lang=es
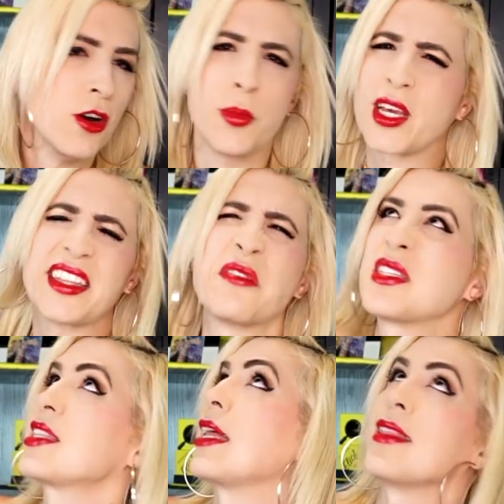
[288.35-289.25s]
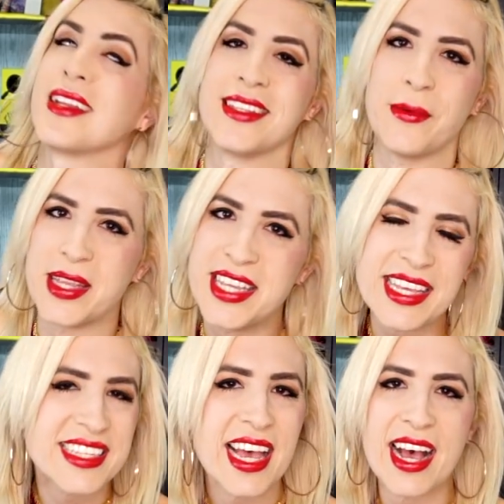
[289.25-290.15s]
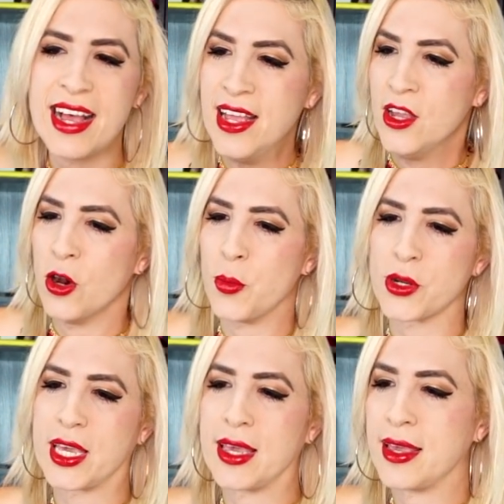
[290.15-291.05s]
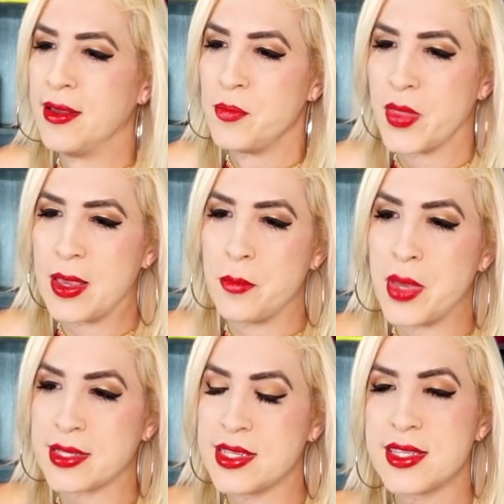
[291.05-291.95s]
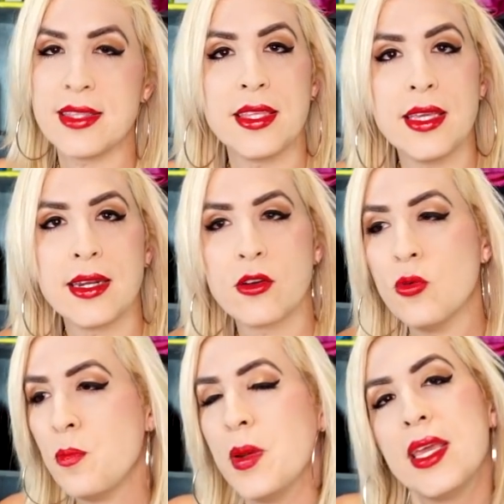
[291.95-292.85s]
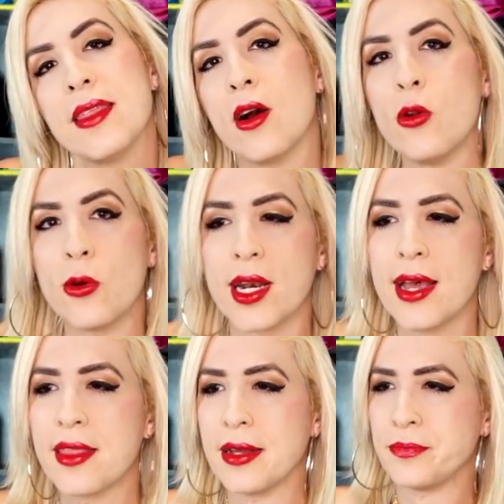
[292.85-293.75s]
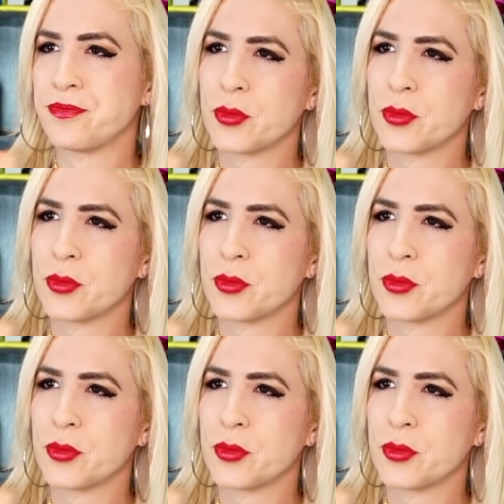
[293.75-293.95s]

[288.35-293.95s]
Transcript: o porque tengo estándares de belleza o porque eh, me hacen sentir cumplida o lograda.